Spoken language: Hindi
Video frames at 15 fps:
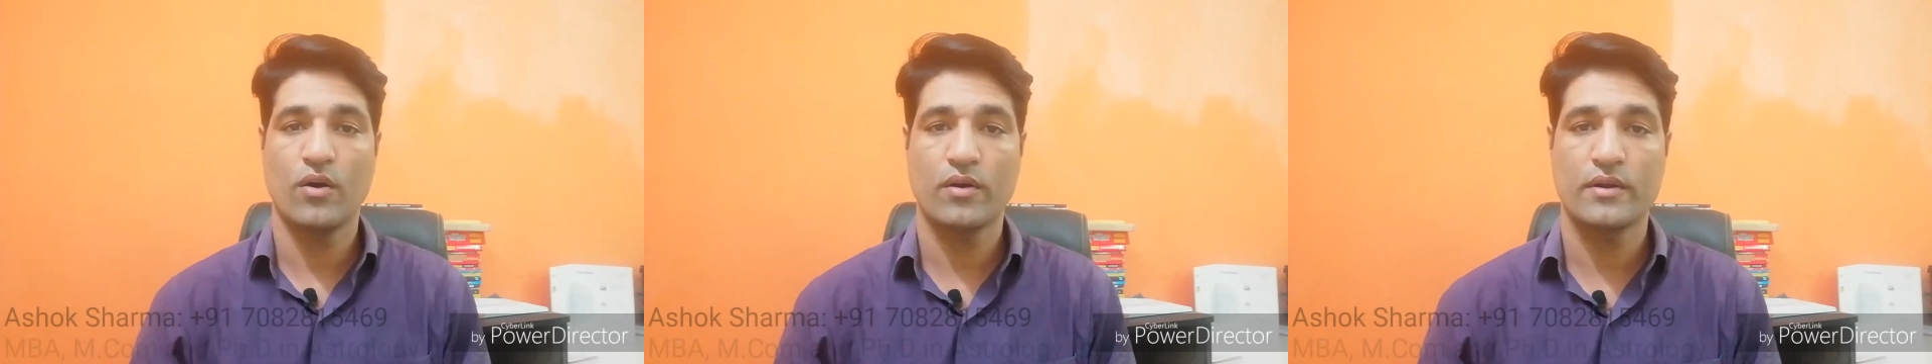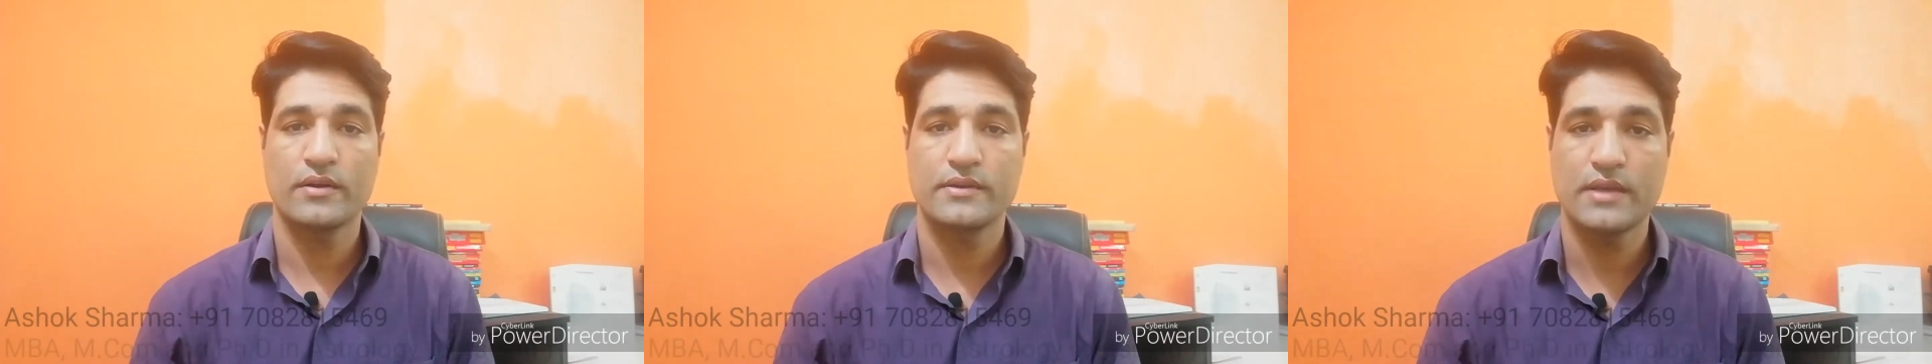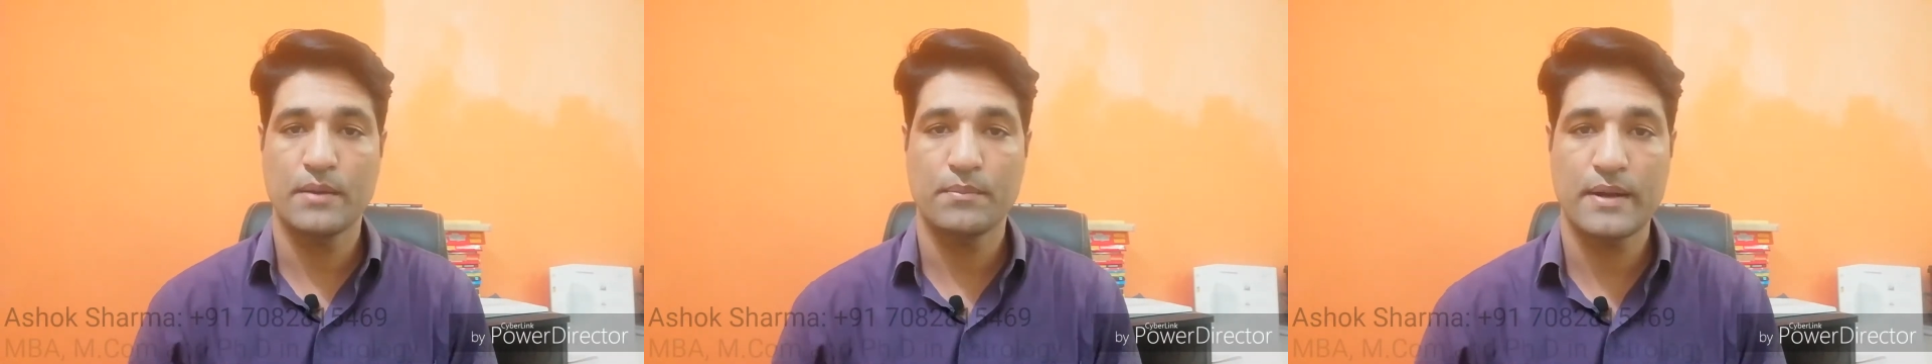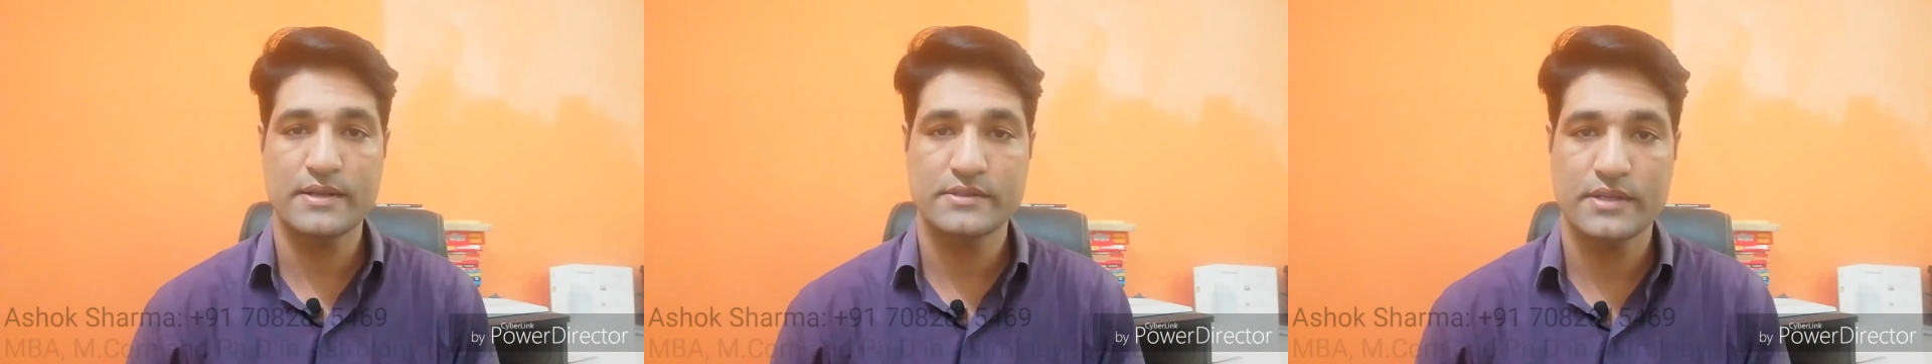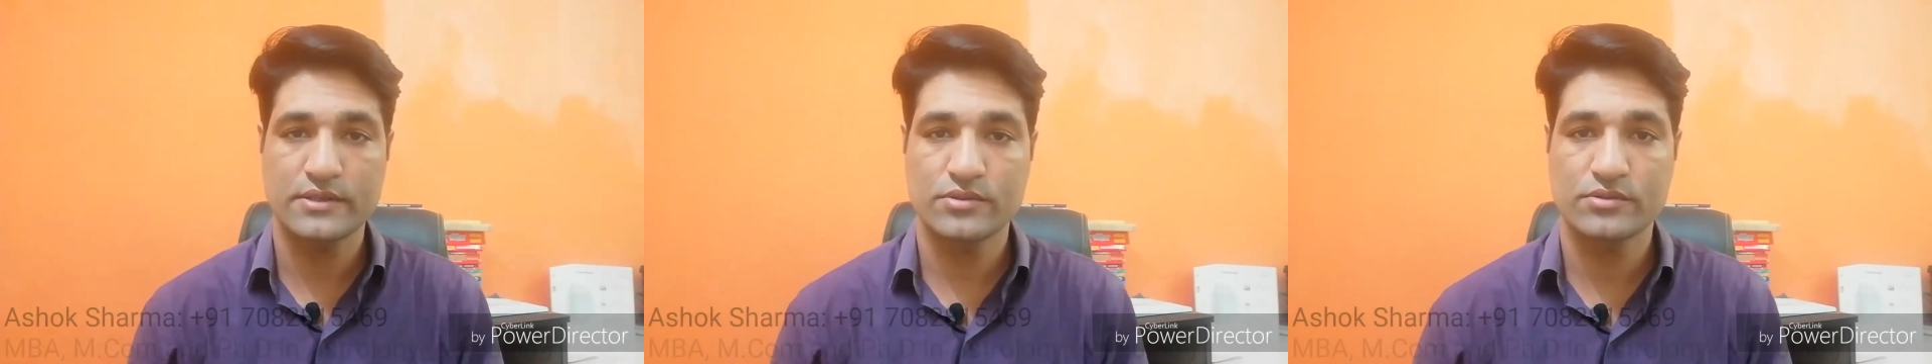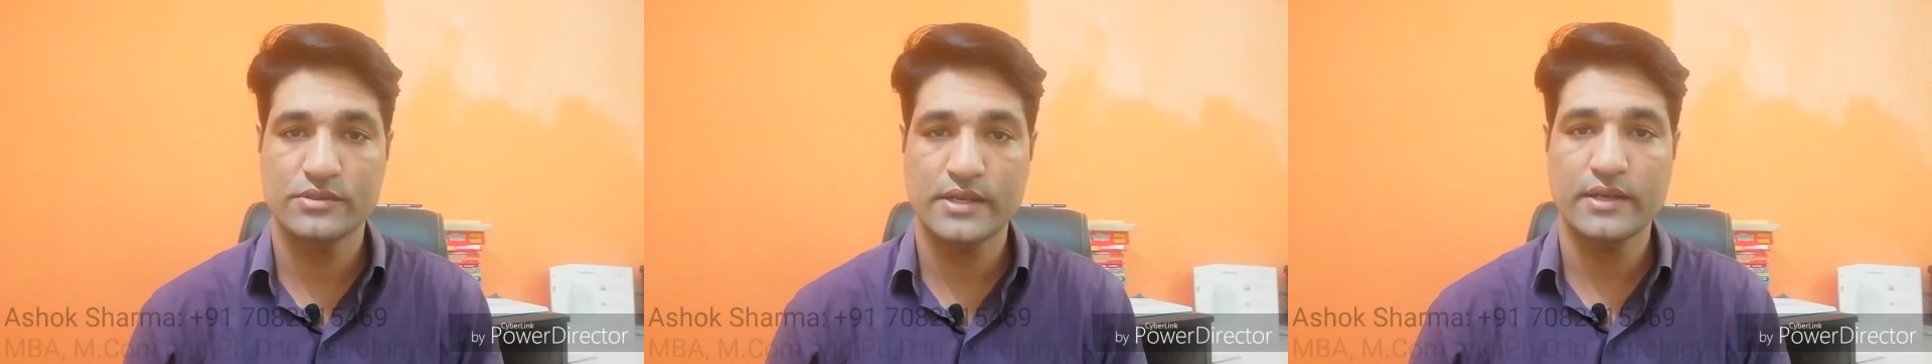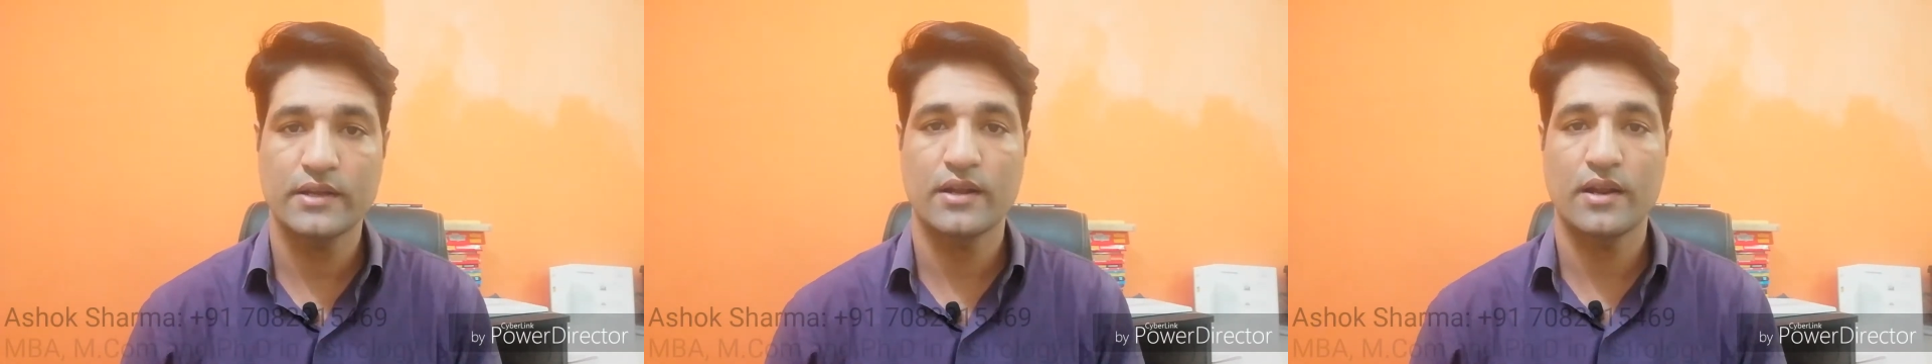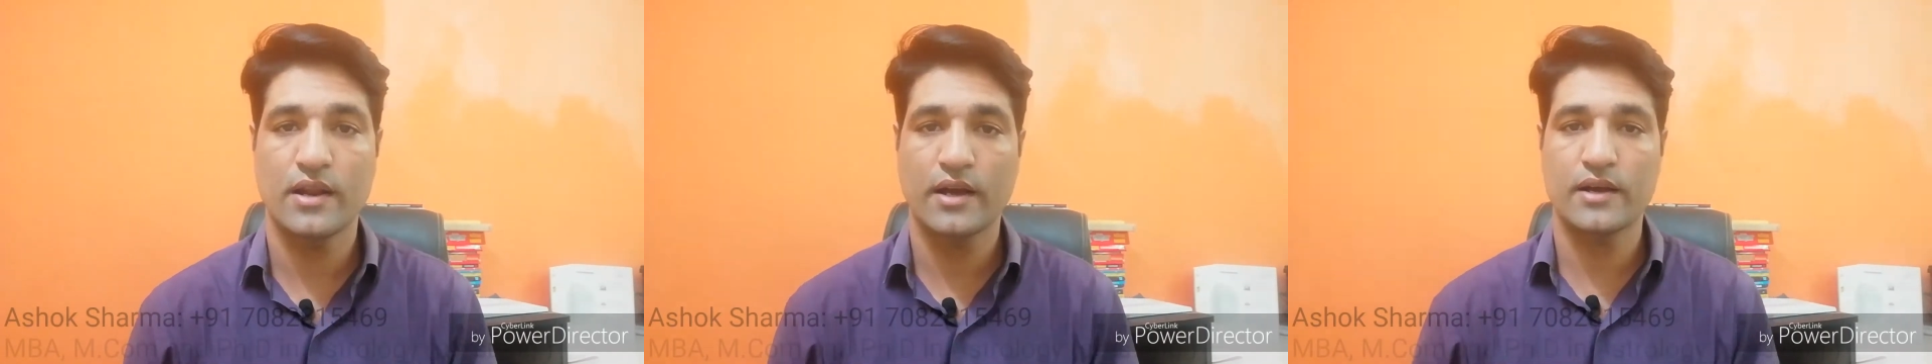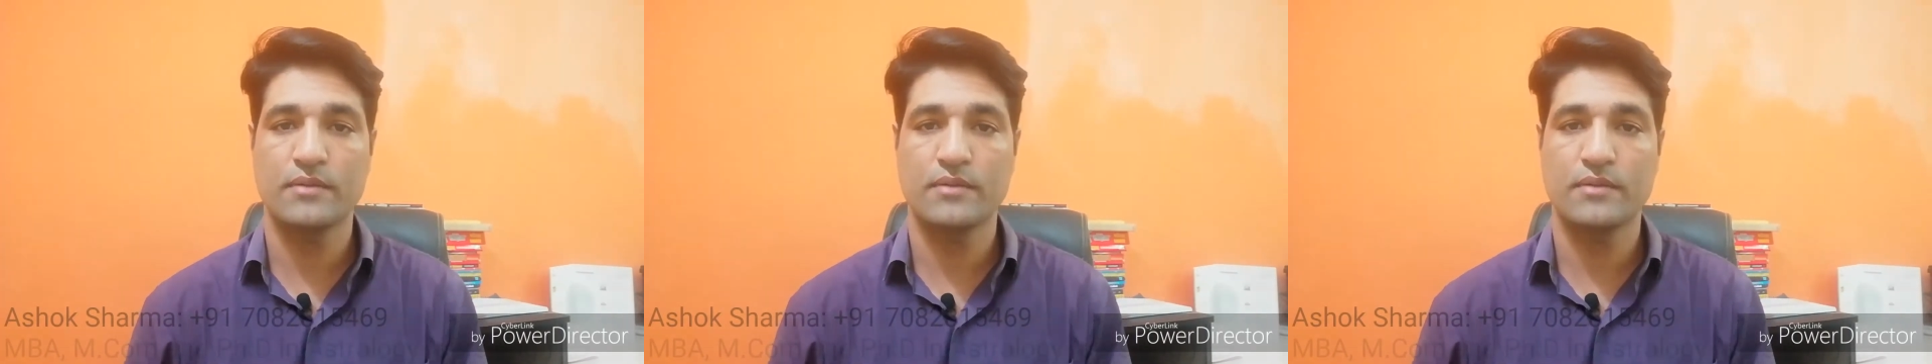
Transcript: और यहाँ पास है तो सिंह